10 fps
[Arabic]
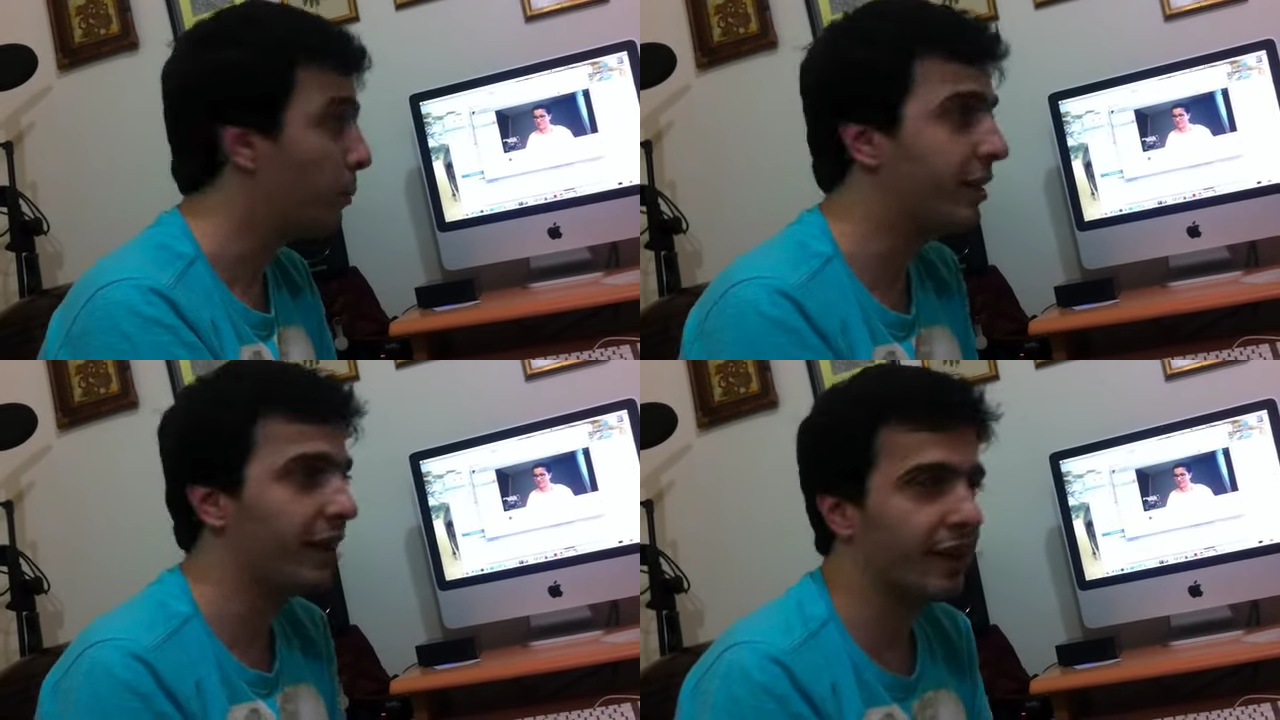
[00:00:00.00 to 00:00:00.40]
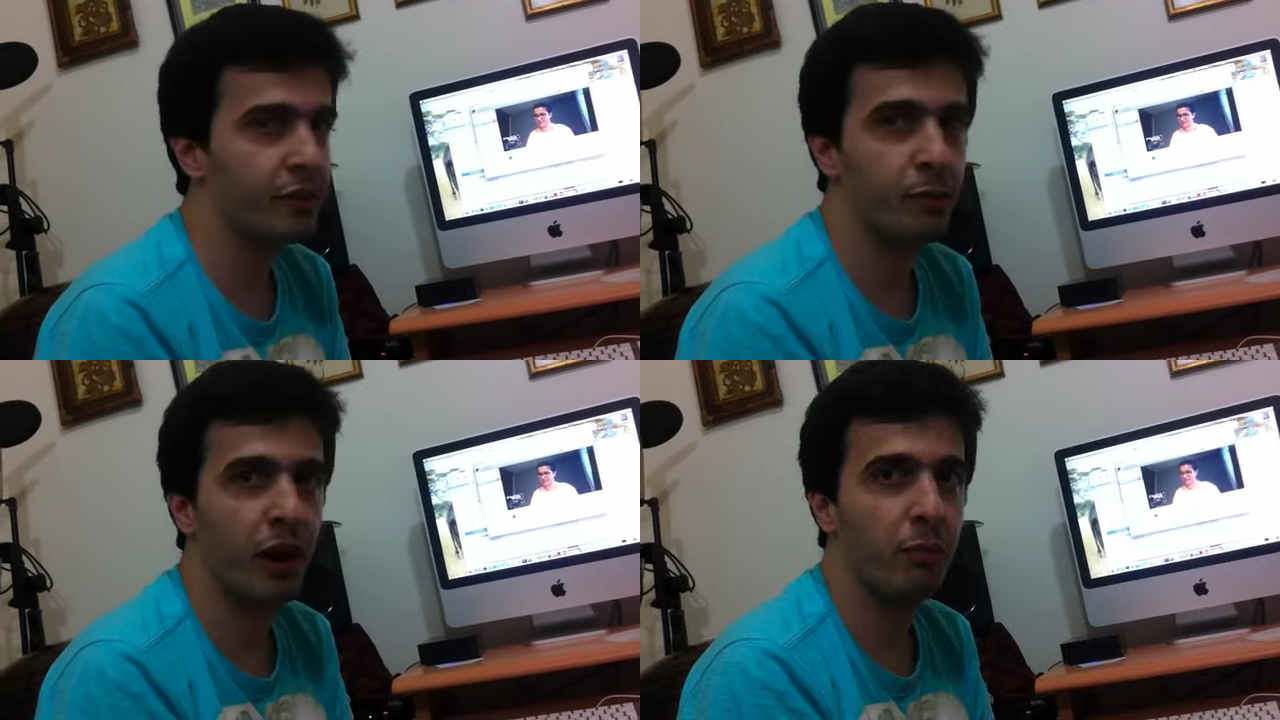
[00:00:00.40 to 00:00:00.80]
بدك
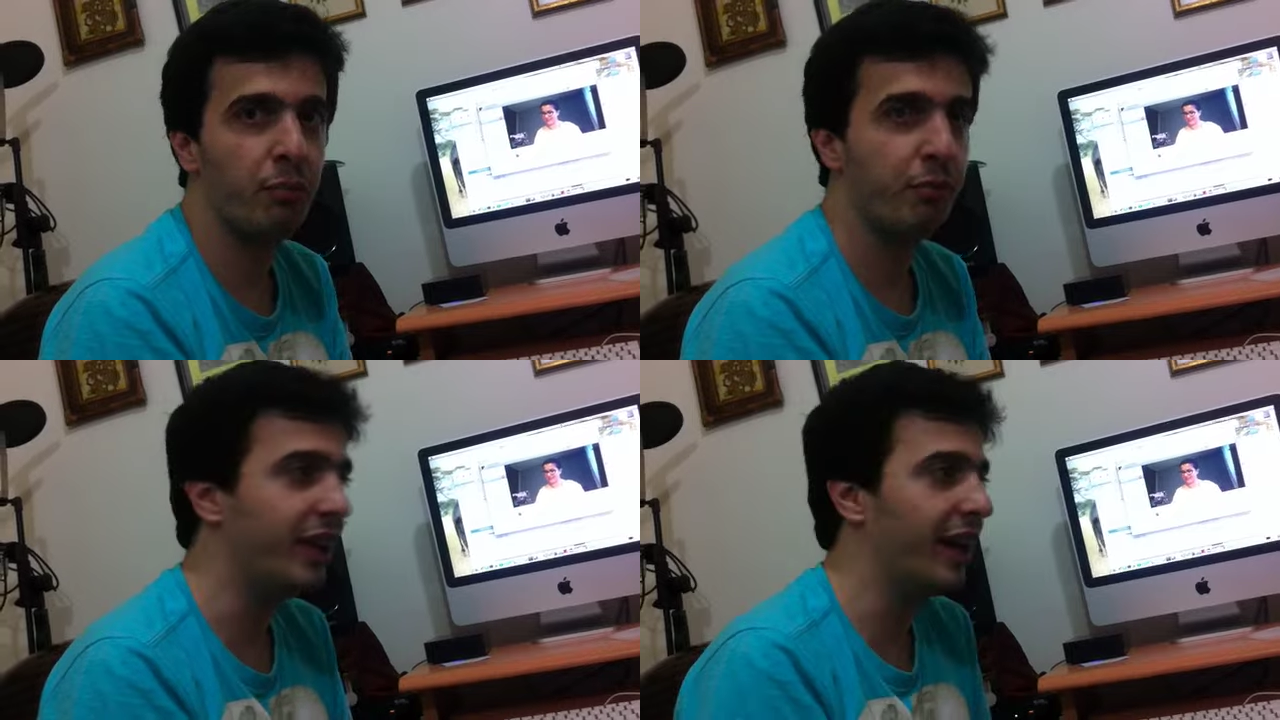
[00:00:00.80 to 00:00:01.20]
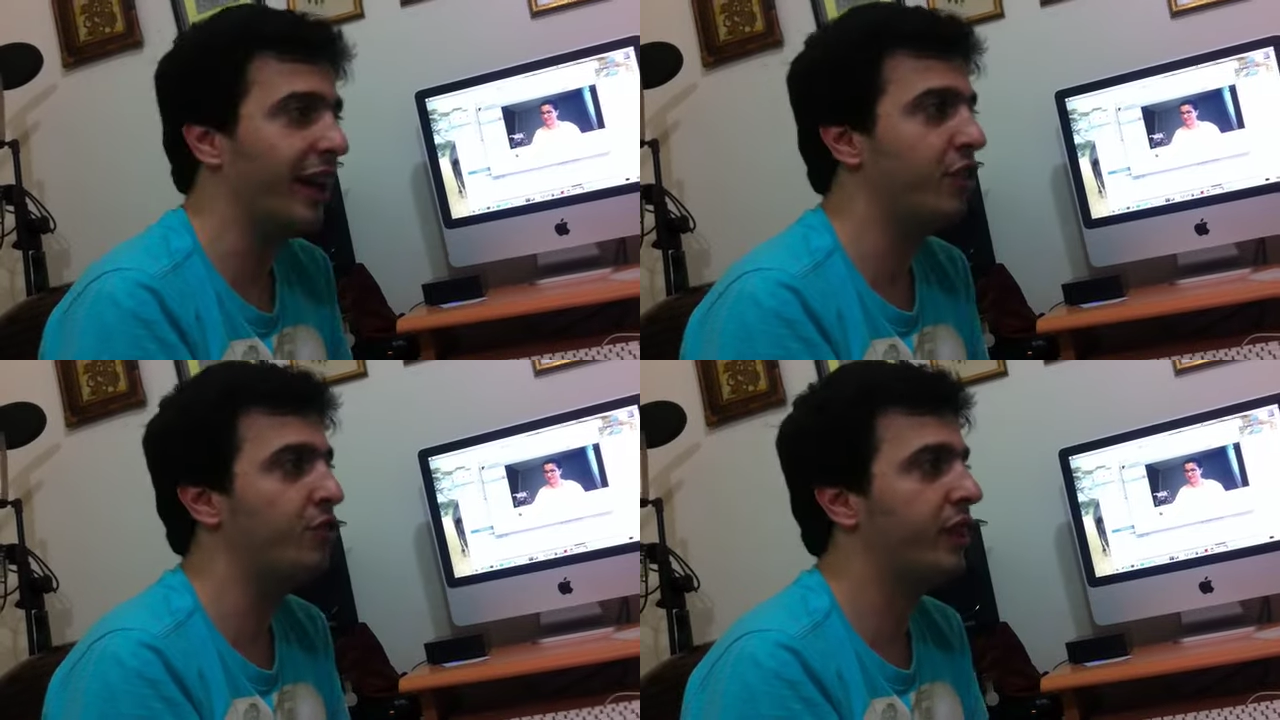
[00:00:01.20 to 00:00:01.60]
أسباب؟ بدك
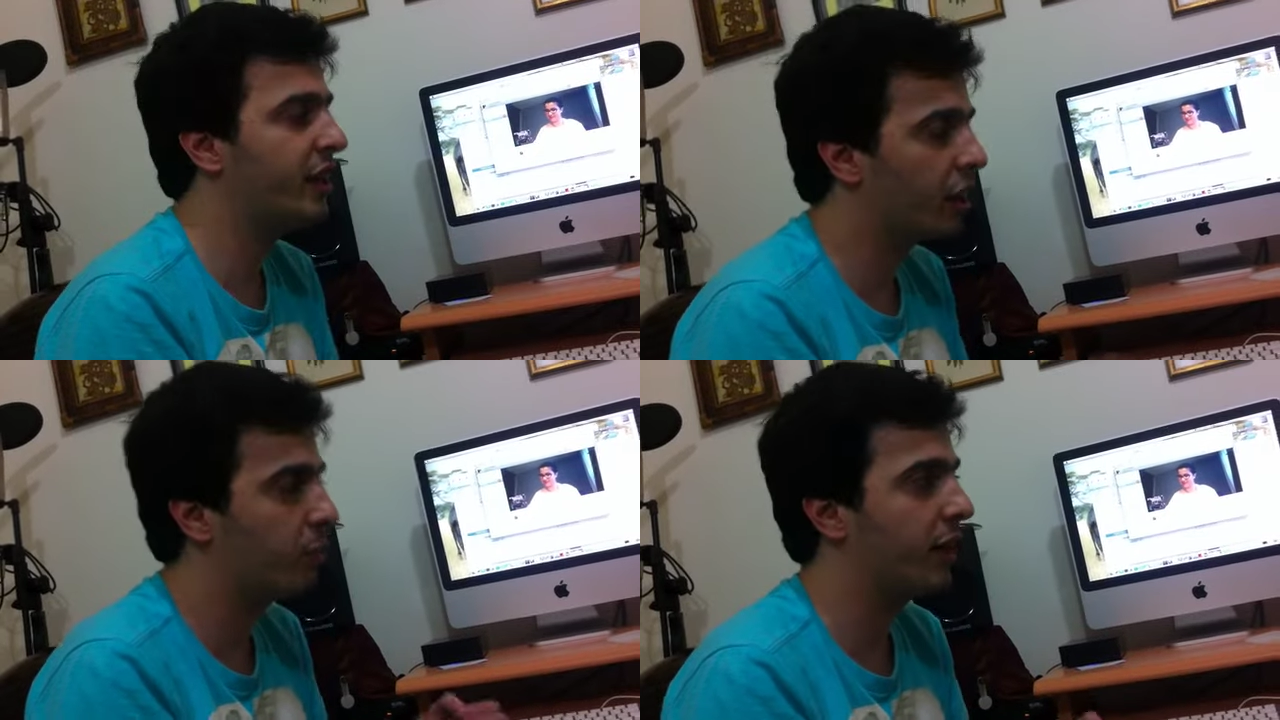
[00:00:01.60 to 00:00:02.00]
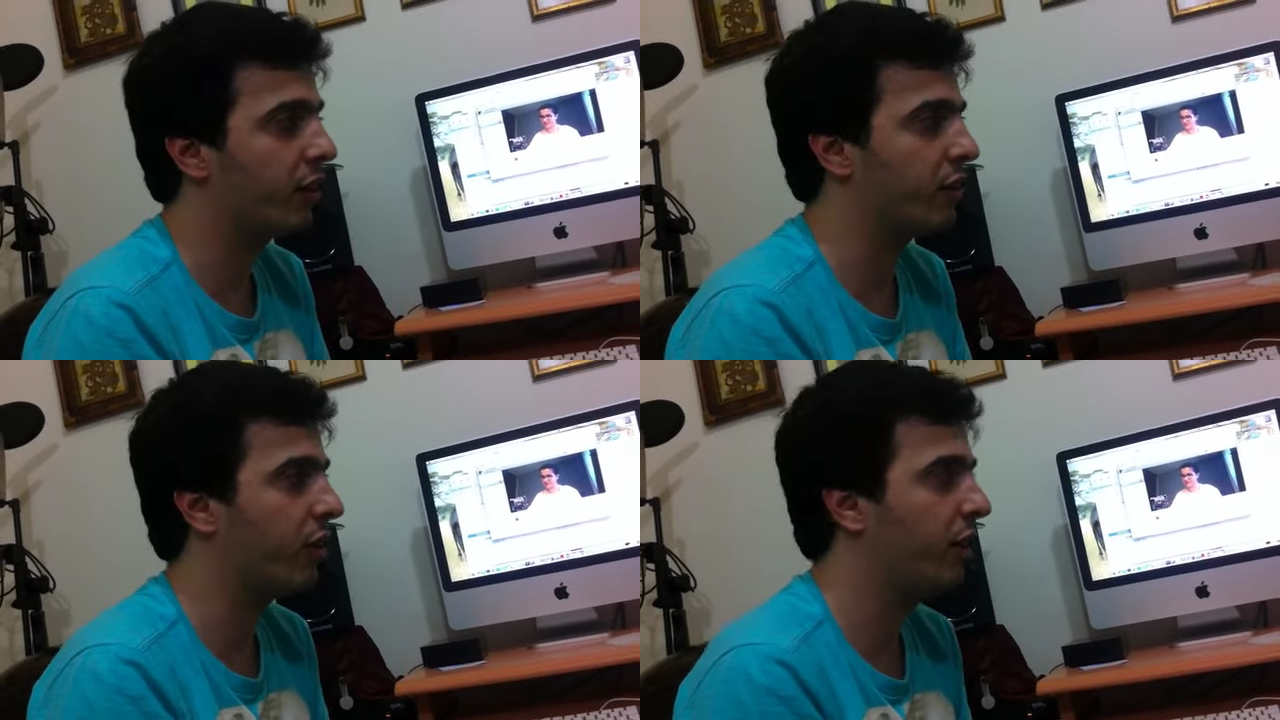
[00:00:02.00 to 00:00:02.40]
أعيش زيك؟
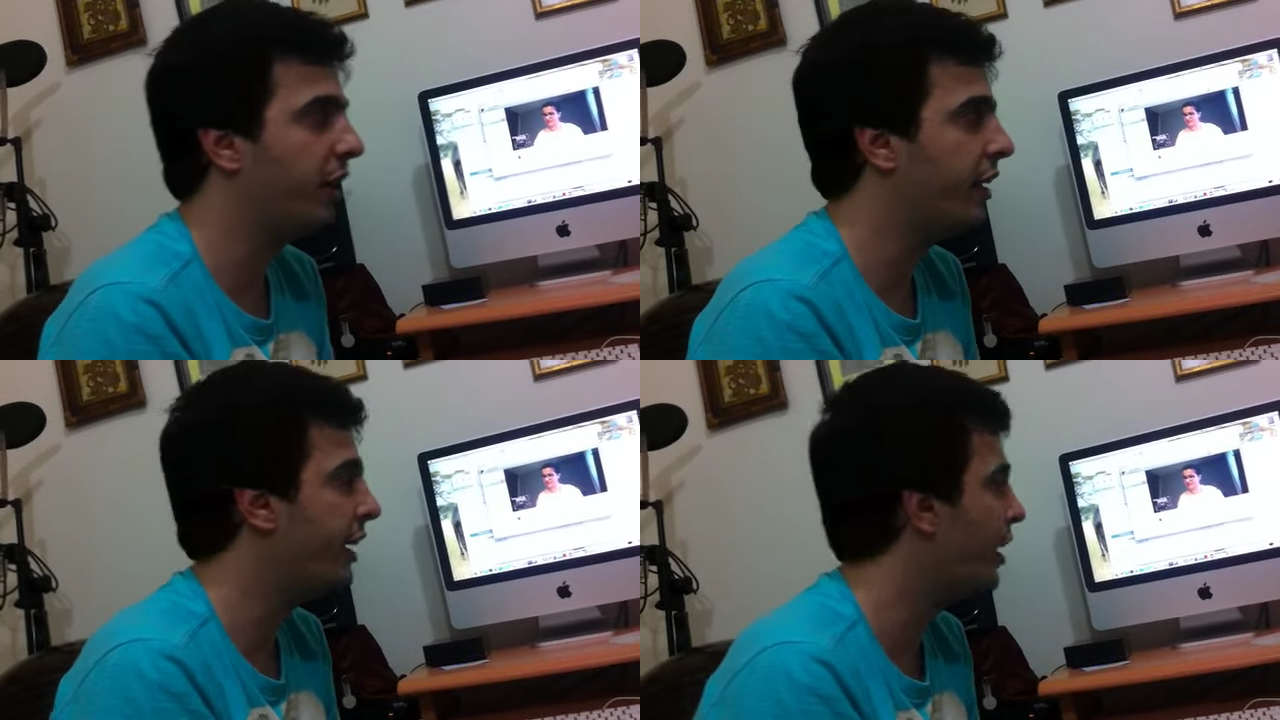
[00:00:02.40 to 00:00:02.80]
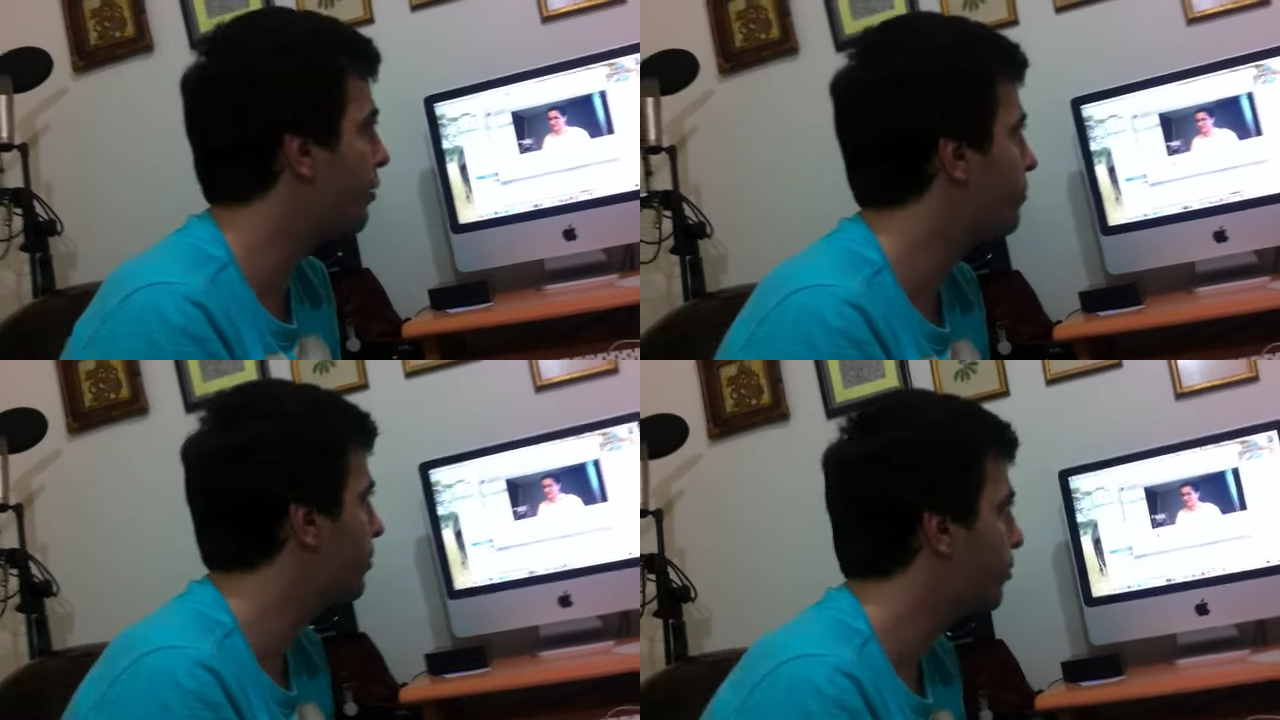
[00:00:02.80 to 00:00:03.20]
بدك أطلع
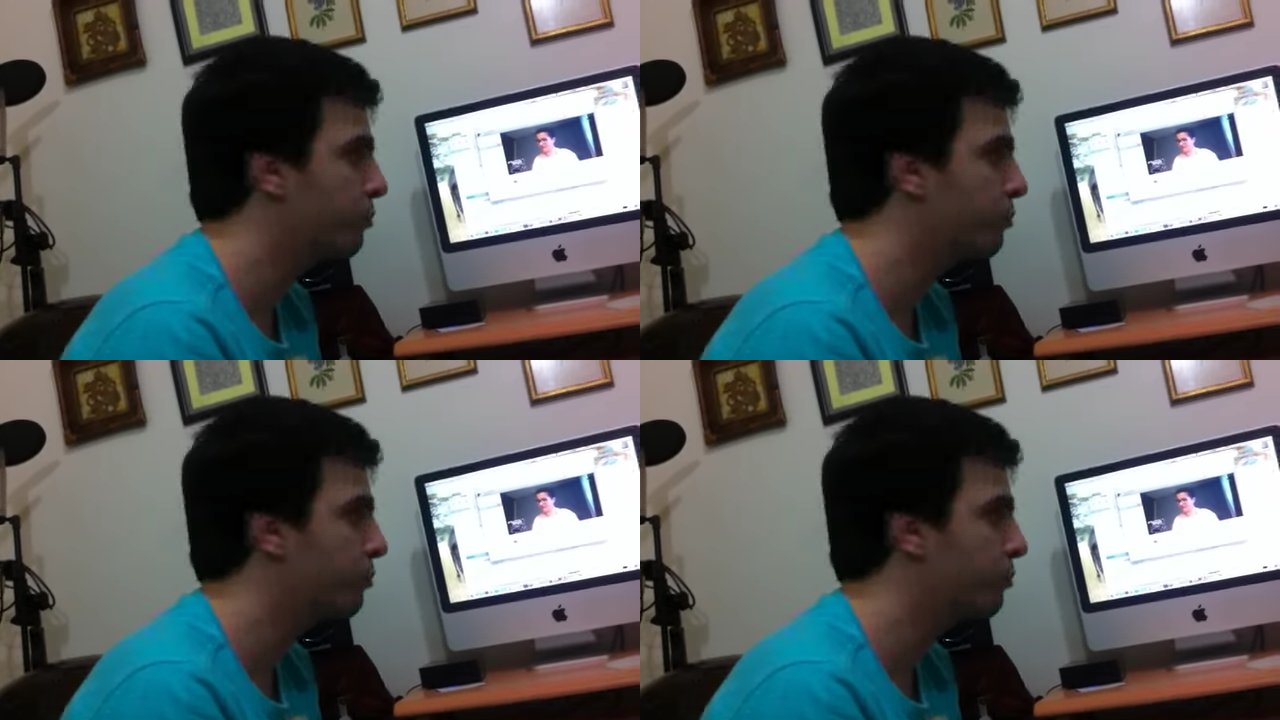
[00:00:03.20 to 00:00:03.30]
الأنياب؟